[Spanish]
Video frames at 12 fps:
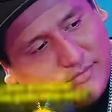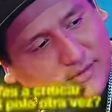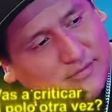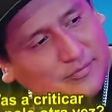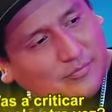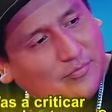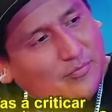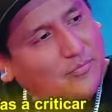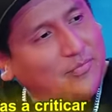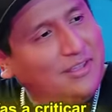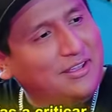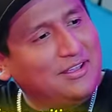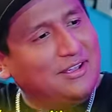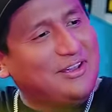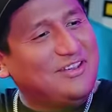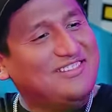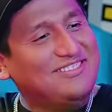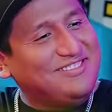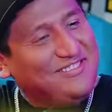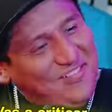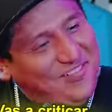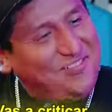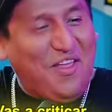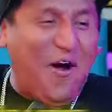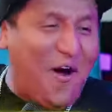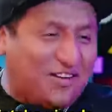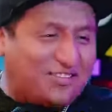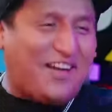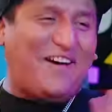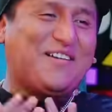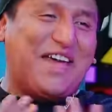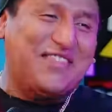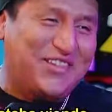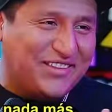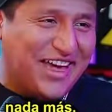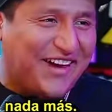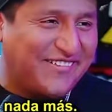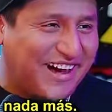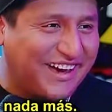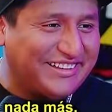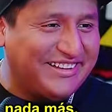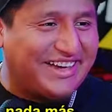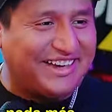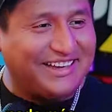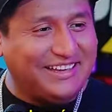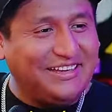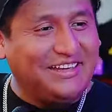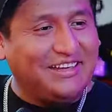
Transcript: ¿Vas a criticar mi polo esta vez otra vez? No, estaba viendo nada más. De